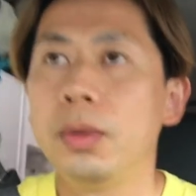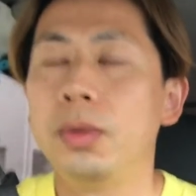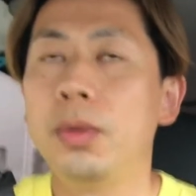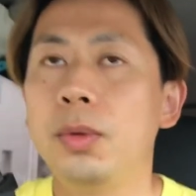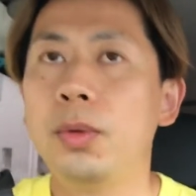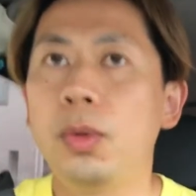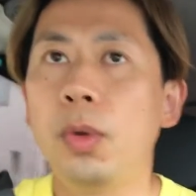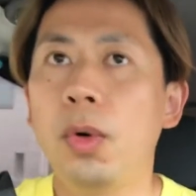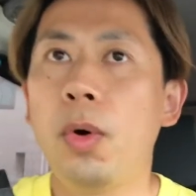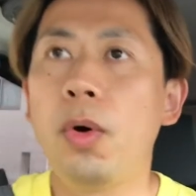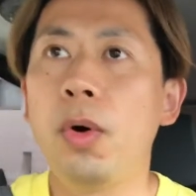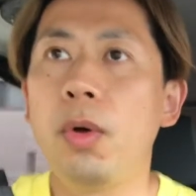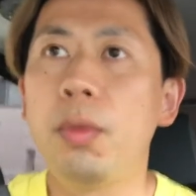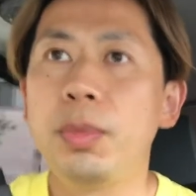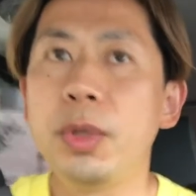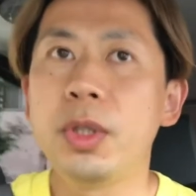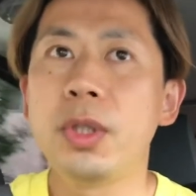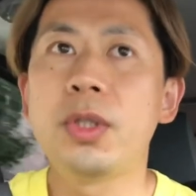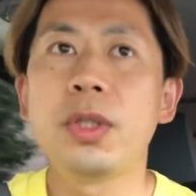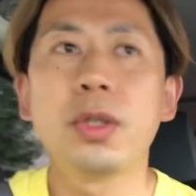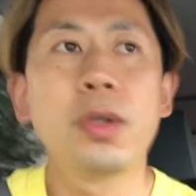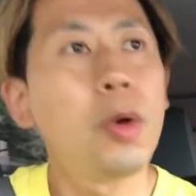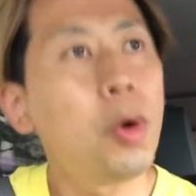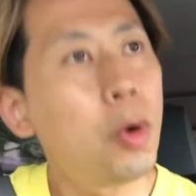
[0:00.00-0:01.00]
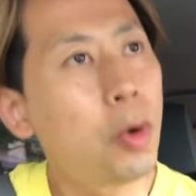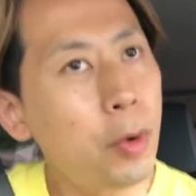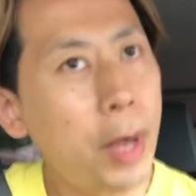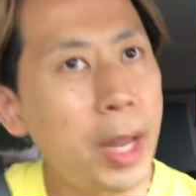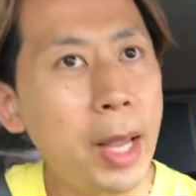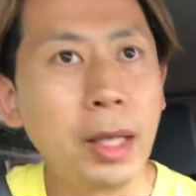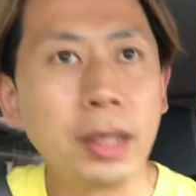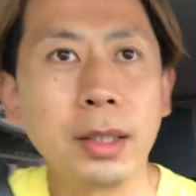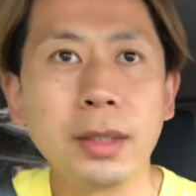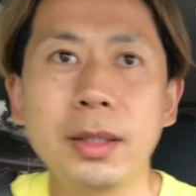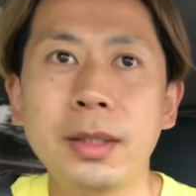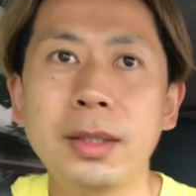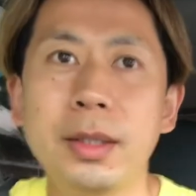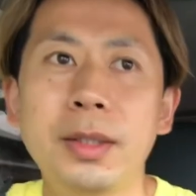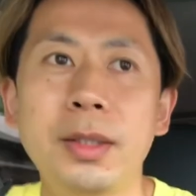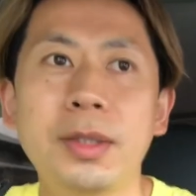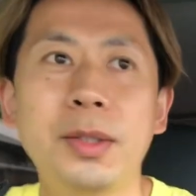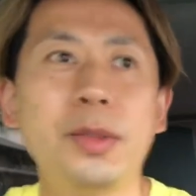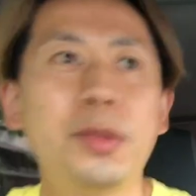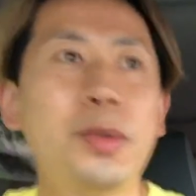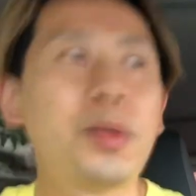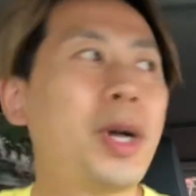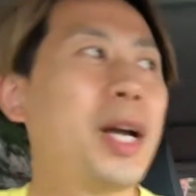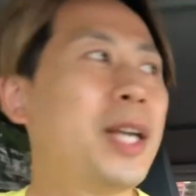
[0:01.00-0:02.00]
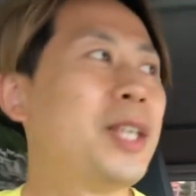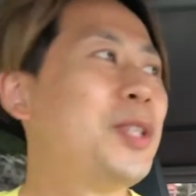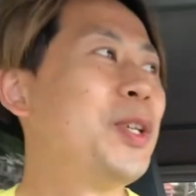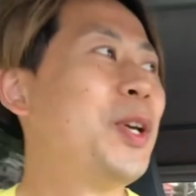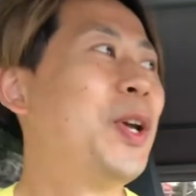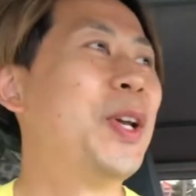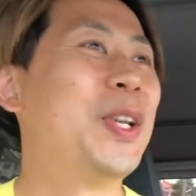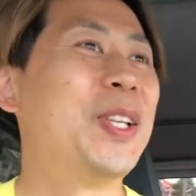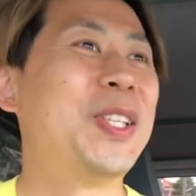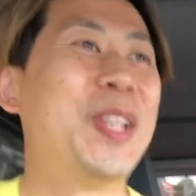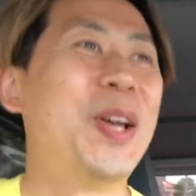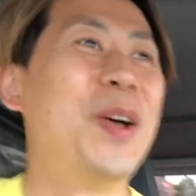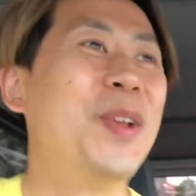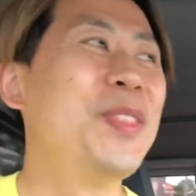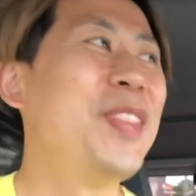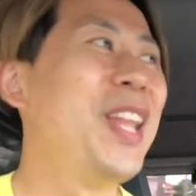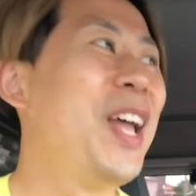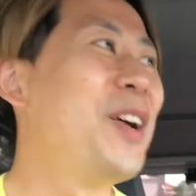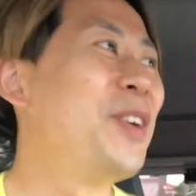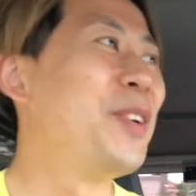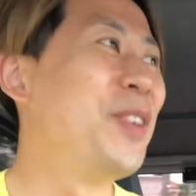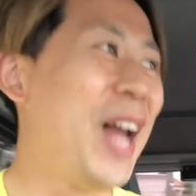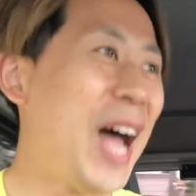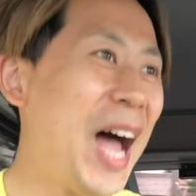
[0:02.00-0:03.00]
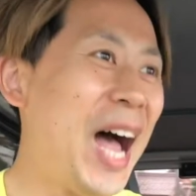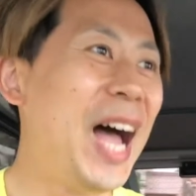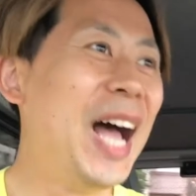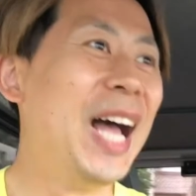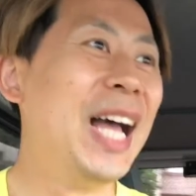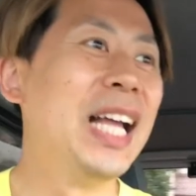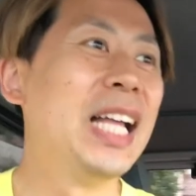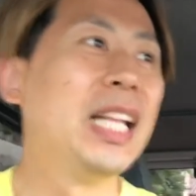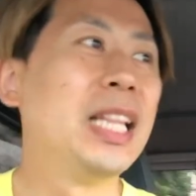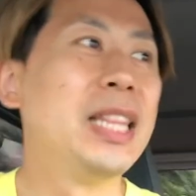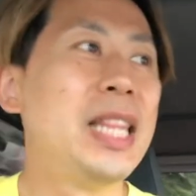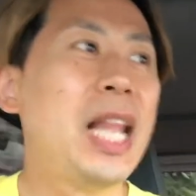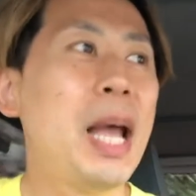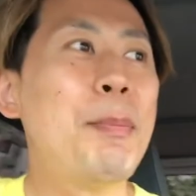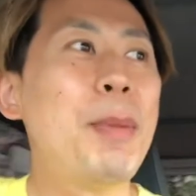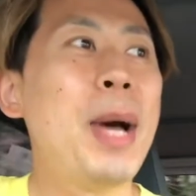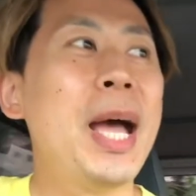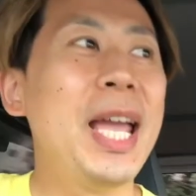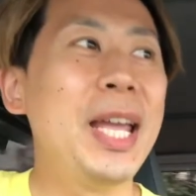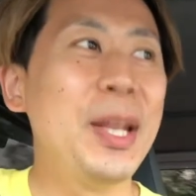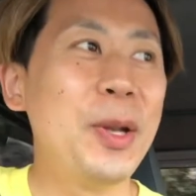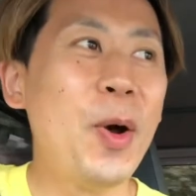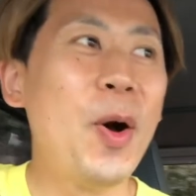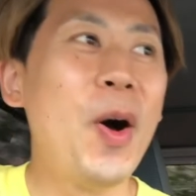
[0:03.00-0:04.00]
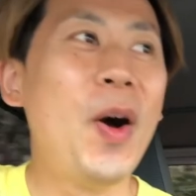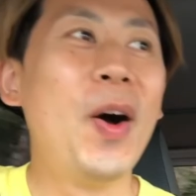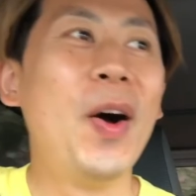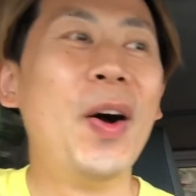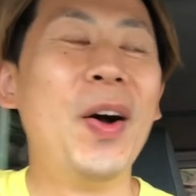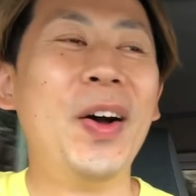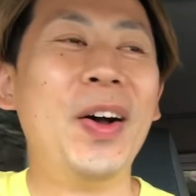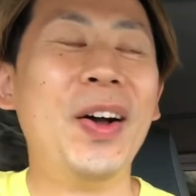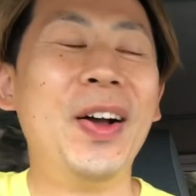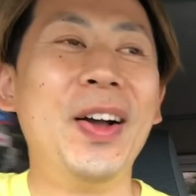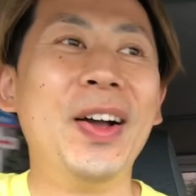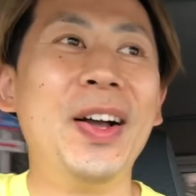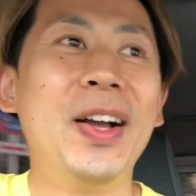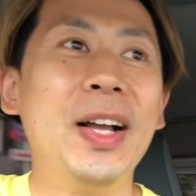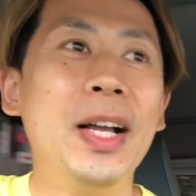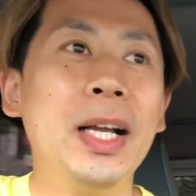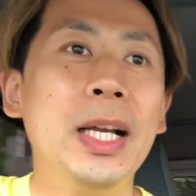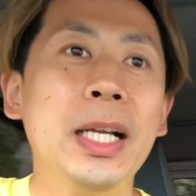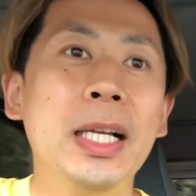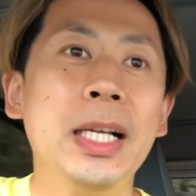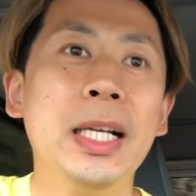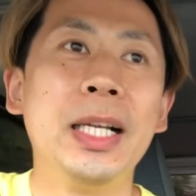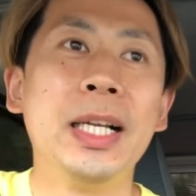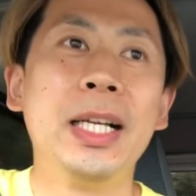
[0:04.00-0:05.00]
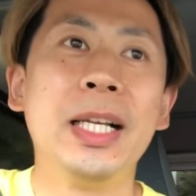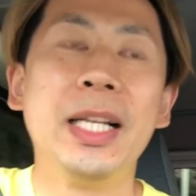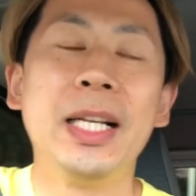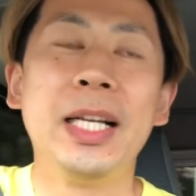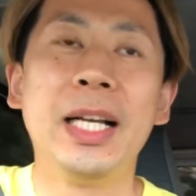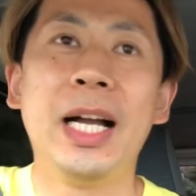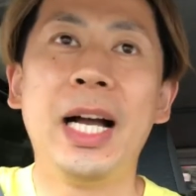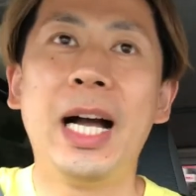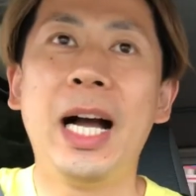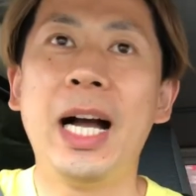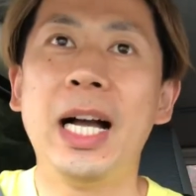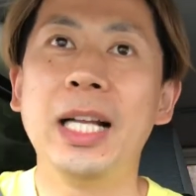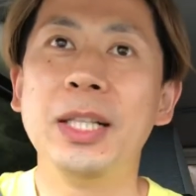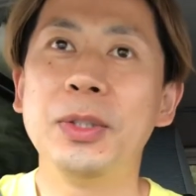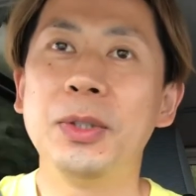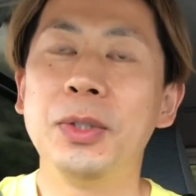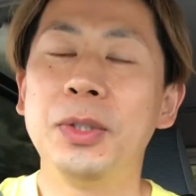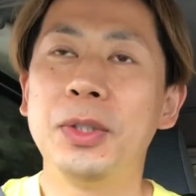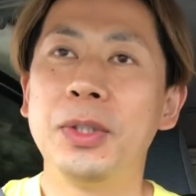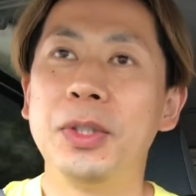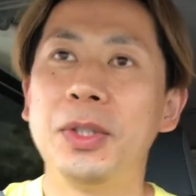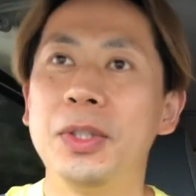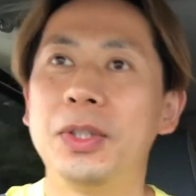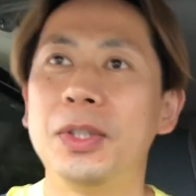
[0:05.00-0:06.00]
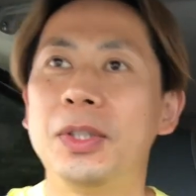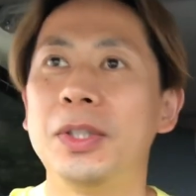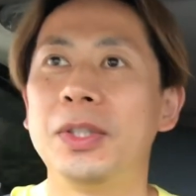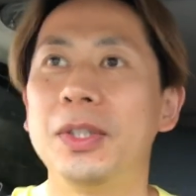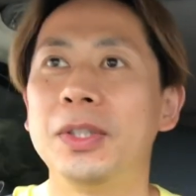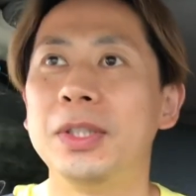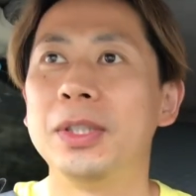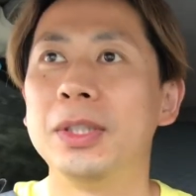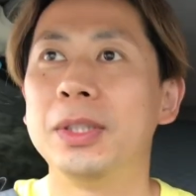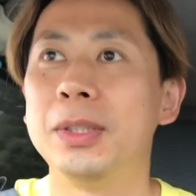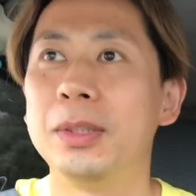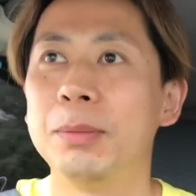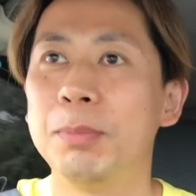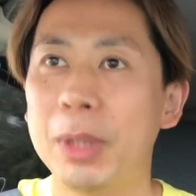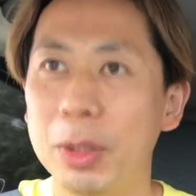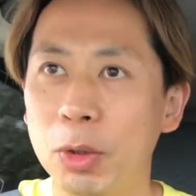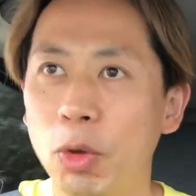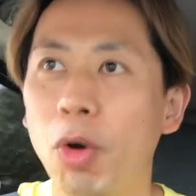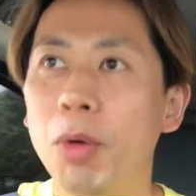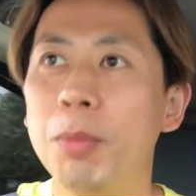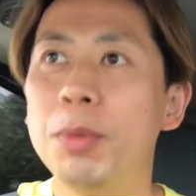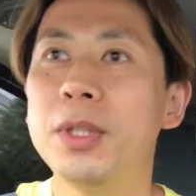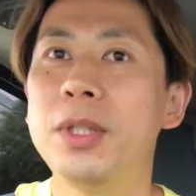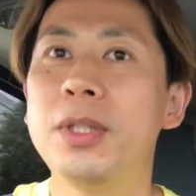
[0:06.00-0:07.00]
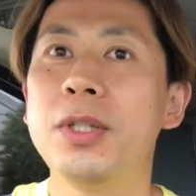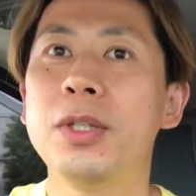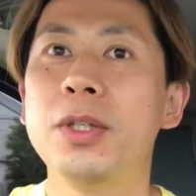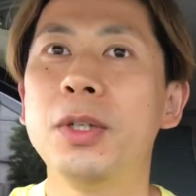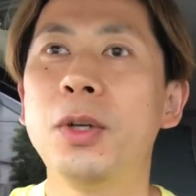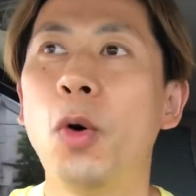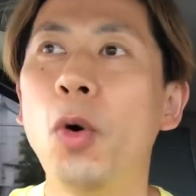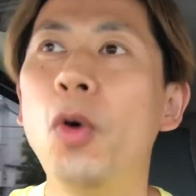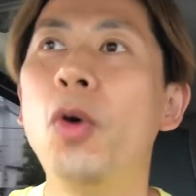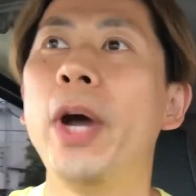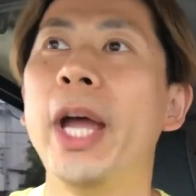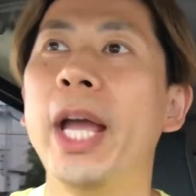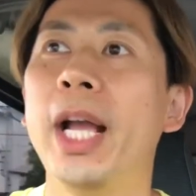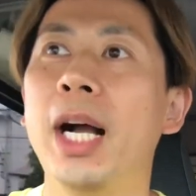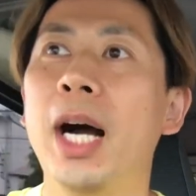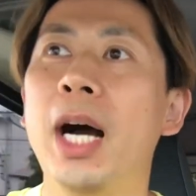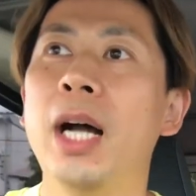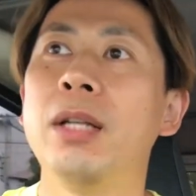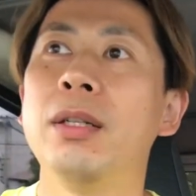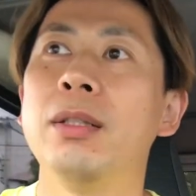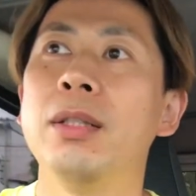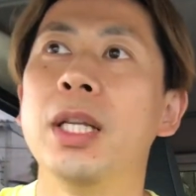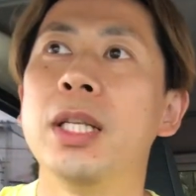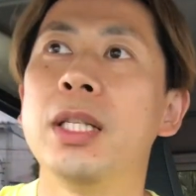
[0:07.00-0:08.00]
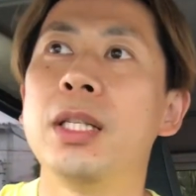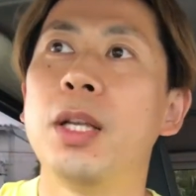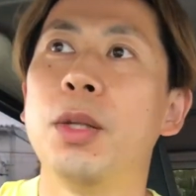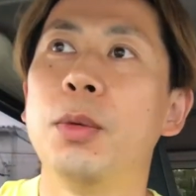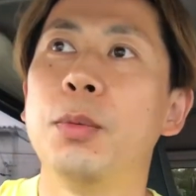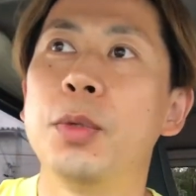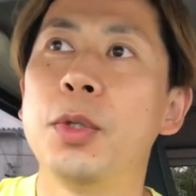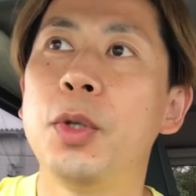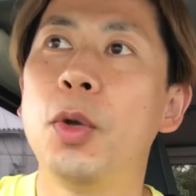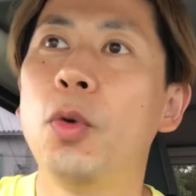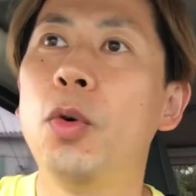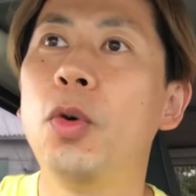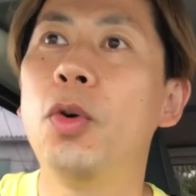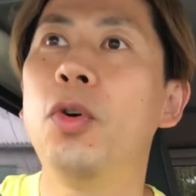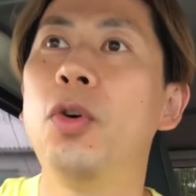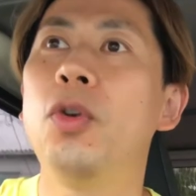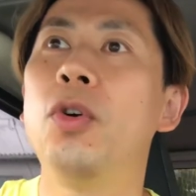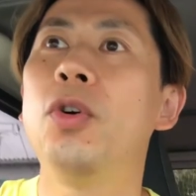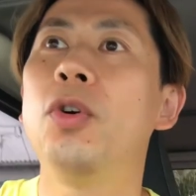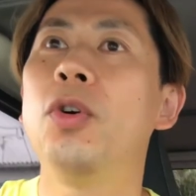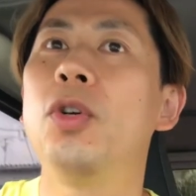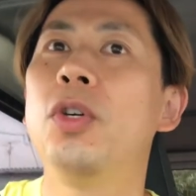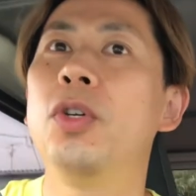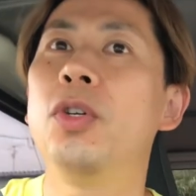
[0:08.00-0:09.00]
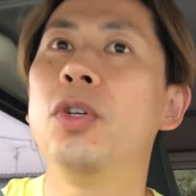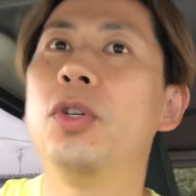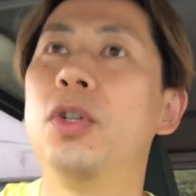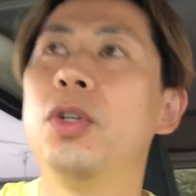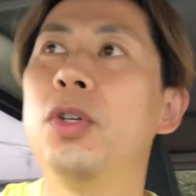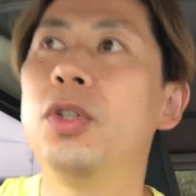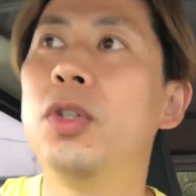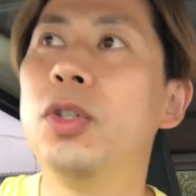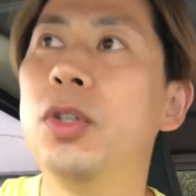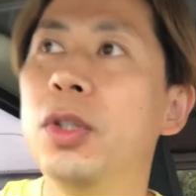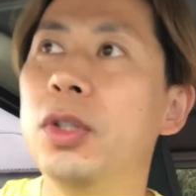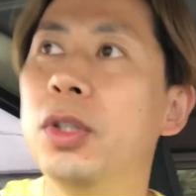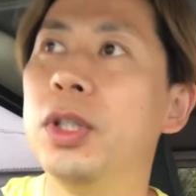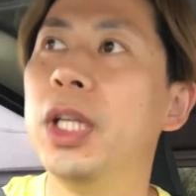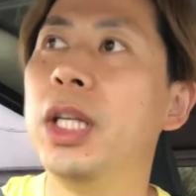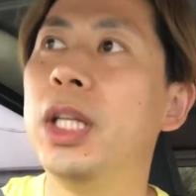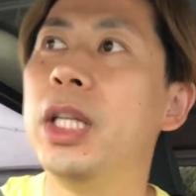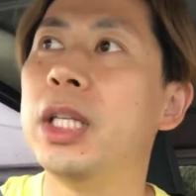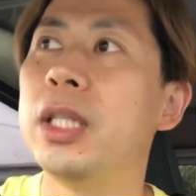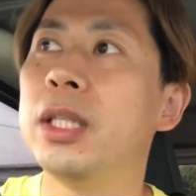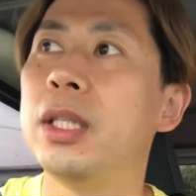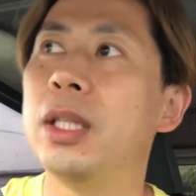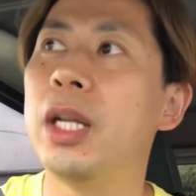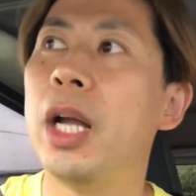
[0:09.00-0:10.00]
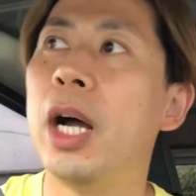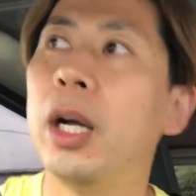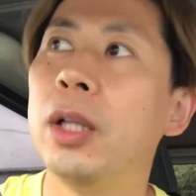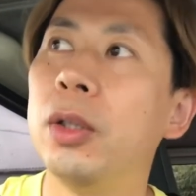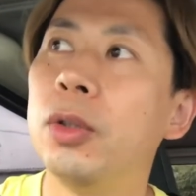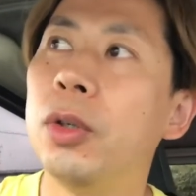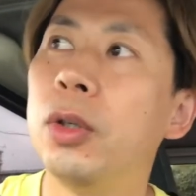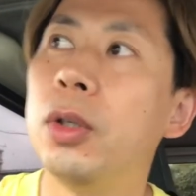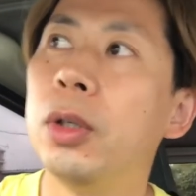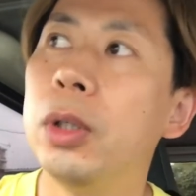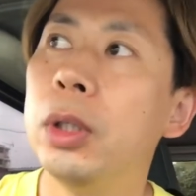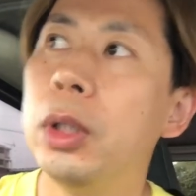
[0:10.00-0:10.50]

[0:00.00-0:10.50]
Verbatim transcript: 動物公園とかいうそんなような名前の、あのー、まあ、動物公園があるんですけどそこでですねあの